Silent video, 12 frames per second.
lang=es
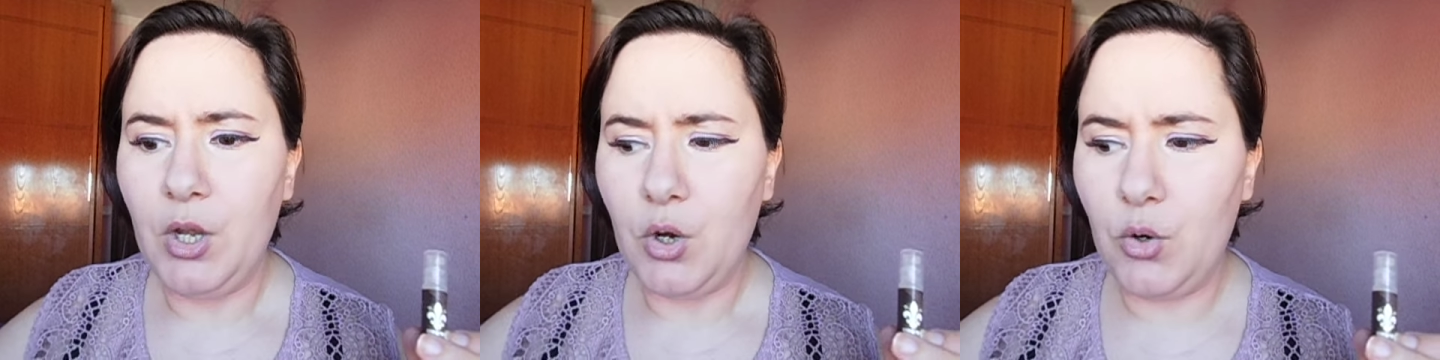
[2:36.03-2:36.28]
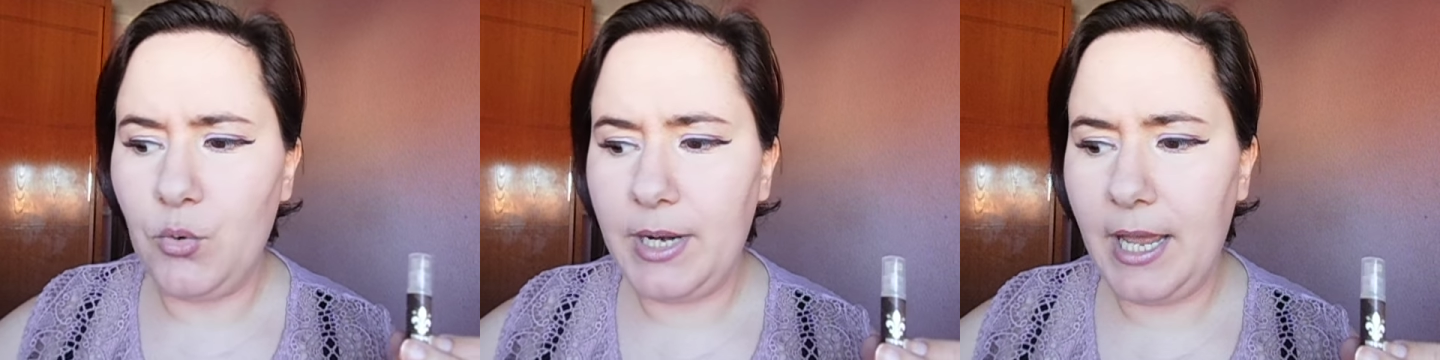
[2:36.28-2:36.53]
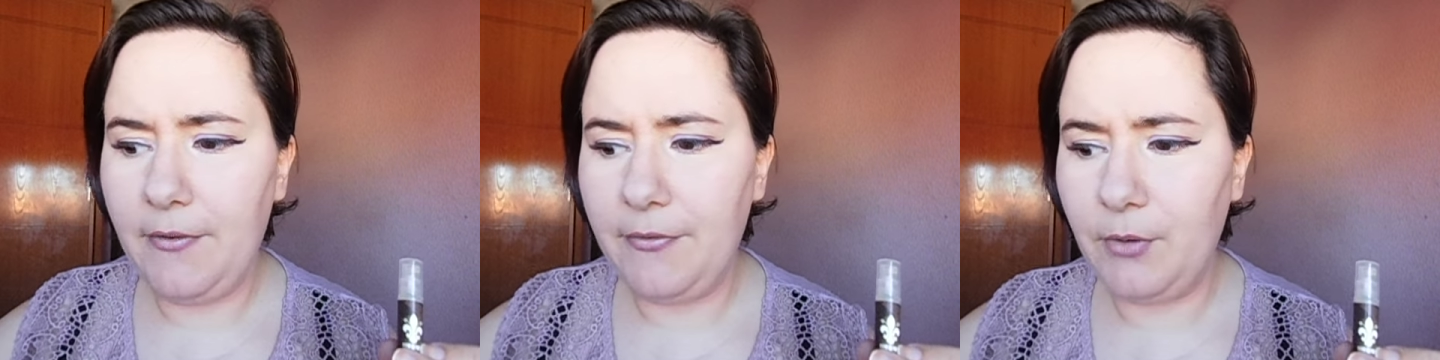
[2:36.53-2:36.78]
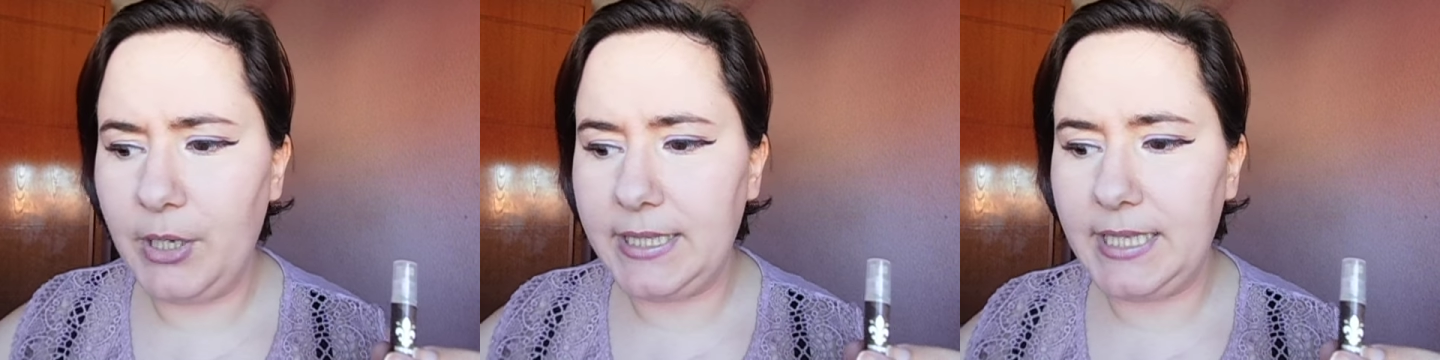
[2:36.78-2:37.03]
con una
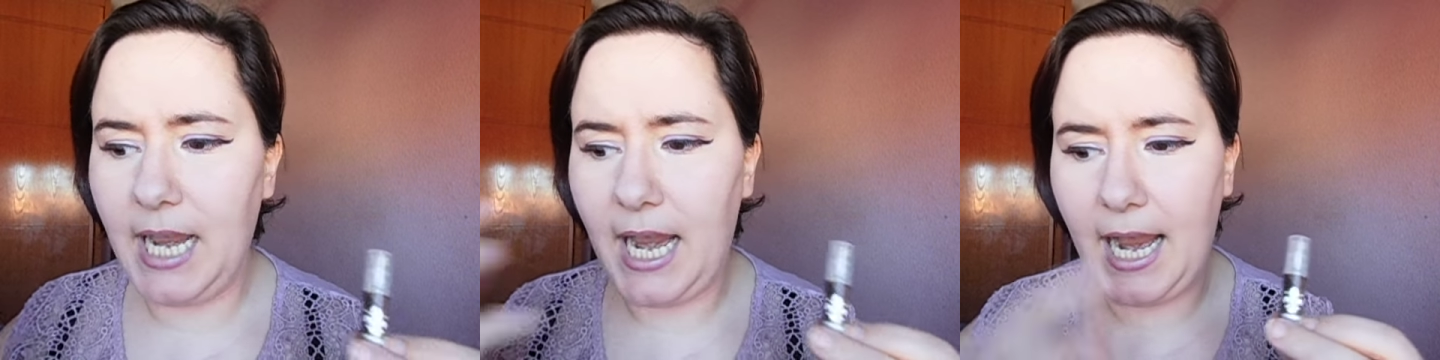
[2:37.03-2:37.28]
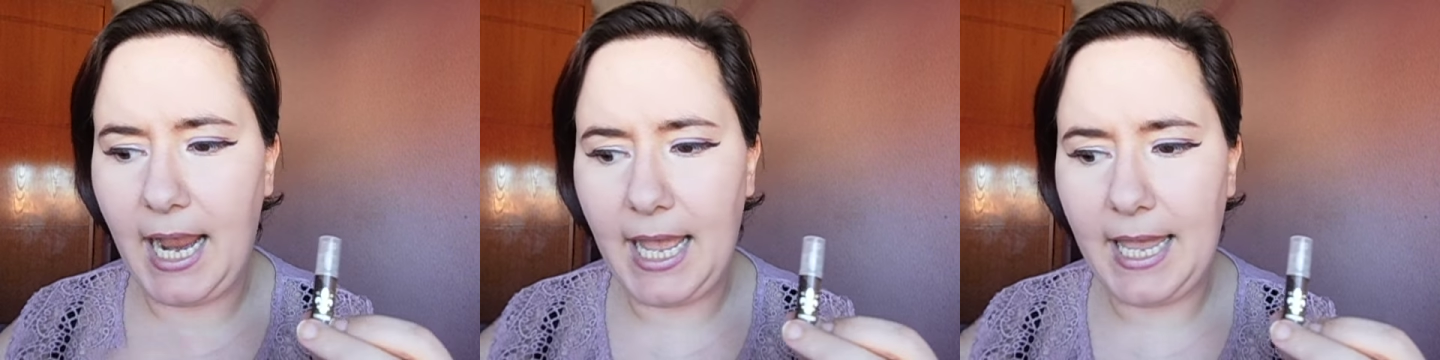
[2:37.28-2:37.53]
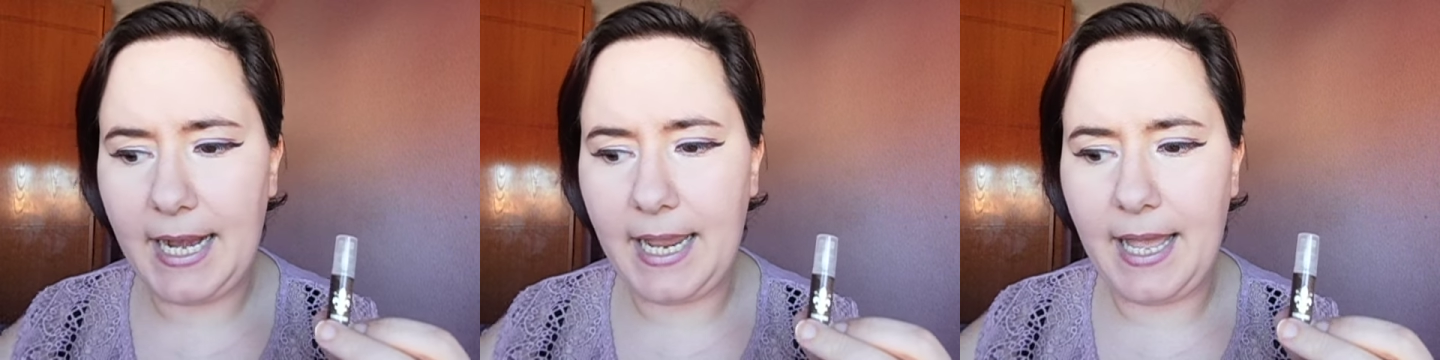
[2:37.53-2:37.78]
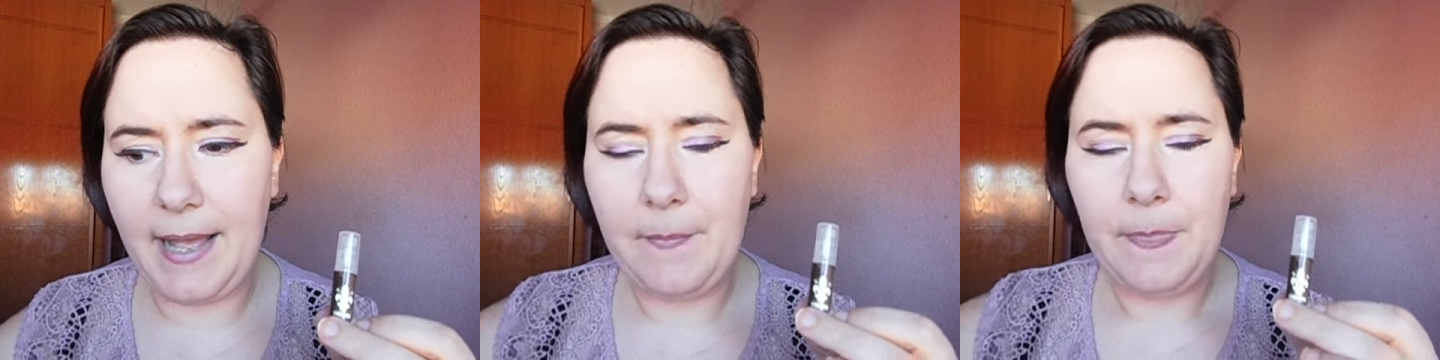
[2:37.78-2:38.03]
fuerte
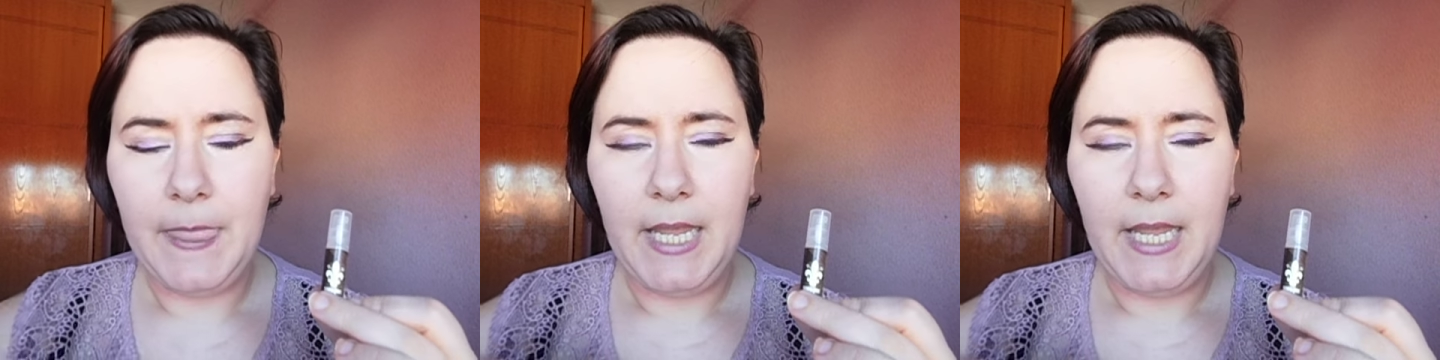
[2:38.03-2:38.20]
carga